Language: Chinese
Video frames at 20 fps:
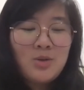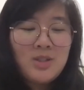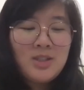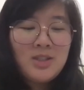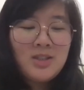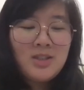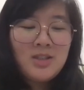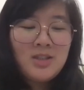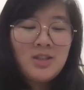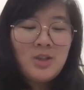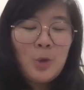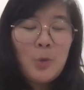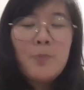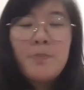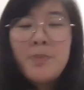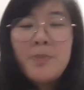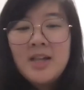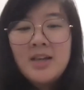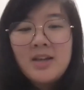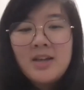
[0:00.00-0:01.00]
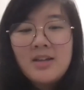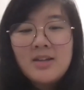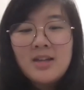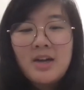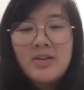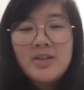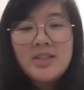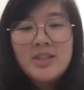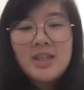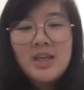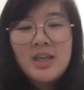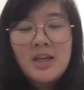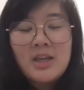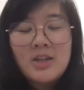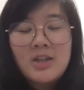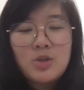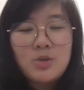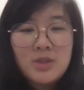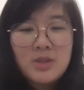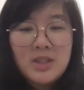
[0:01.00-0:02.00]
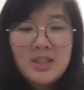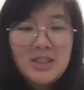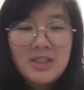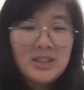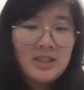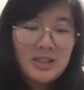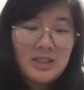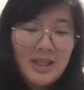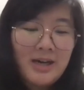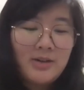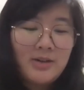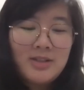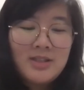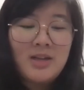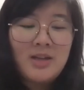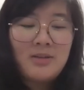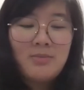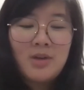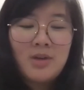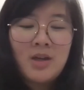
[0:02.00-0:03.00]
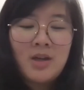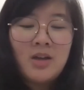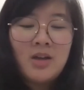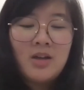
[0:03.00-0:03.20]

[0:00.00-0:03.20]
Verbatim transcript: 其实你有面临到一些什么样子的挑战吗？